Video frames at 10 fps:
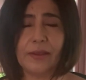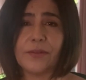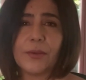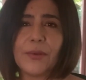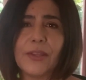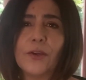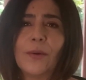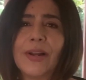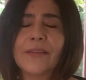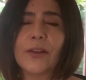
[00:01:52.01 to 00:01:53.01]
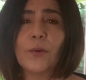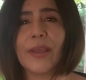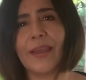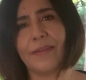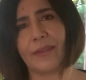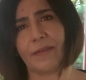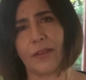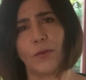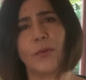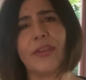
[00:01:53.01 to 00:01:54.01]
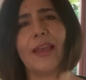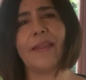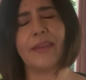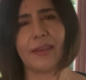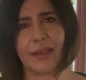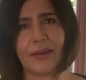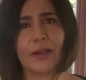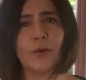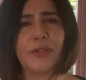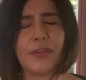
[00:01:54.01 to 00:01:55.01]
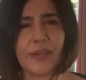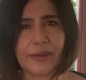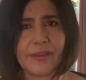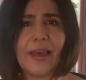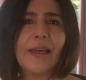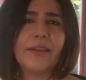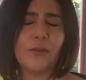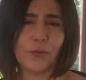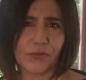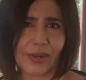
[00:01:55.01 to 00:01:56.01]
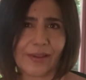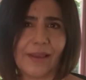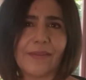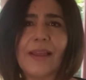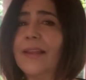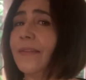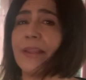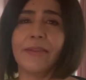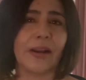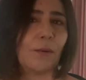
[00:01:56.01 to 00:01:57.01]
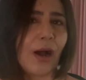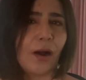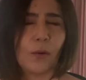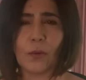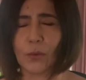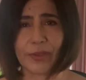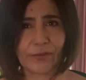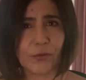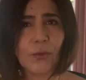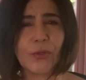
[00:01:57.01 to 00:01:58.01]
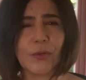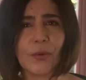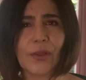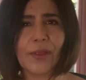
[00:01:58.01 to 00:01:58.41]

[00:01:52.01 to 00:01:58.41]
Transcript: Si bien no van a ser urgentes en tu día a día, en la cotidianidad y en tus tareas de trabajo o de estudio,